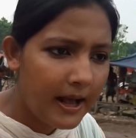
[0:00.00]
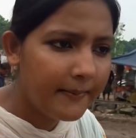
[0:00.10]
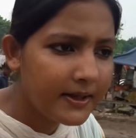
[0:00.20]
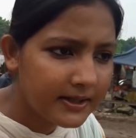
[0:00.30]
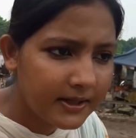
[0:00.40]

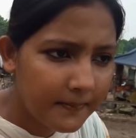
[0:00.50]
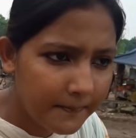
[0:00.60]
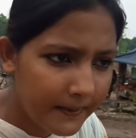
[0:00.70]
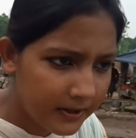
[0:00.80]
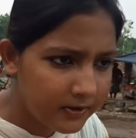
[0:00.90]
আমার একটা
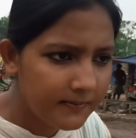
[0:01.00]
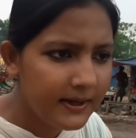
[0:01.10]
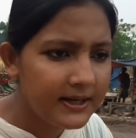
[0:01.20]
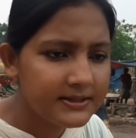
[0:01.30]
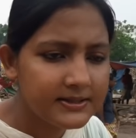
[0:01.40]
পাগল
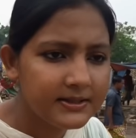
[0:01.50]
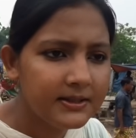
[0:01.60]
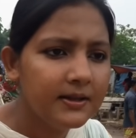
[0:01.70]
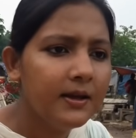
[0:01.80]
মা আছে